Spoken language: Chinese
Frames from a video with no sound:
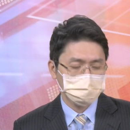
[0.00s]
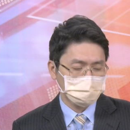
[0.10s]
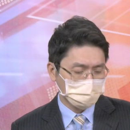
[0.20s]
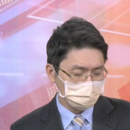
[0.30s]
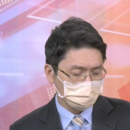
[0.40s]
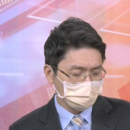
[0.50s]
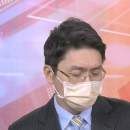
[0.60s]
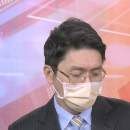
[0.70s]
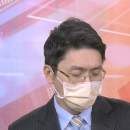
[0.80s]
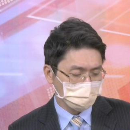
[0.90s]
然后之
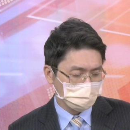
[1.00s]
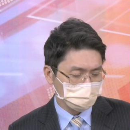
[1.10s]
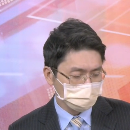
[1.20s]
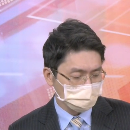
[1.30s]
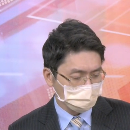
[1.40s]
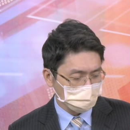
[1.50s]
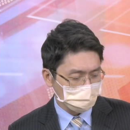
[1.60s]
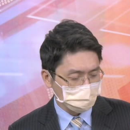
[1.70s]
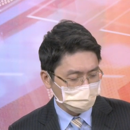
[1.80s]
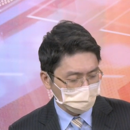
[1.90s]
前赚五成
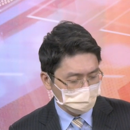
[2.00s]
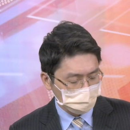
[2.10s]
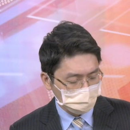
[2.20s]
的一权，